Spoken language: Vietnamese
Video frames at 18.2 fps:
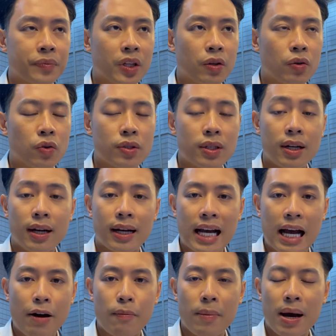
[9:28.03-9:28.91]
nhiệt độ rất là
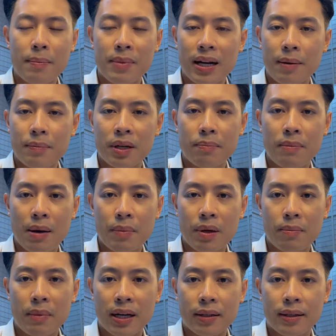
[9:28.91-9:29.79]
cao 35 đến
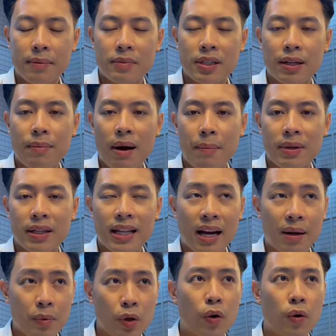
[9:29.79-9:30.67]
37 thậm chí
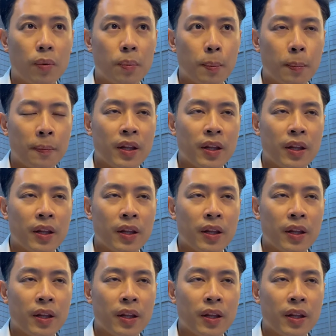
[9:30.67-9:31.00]
38 độ.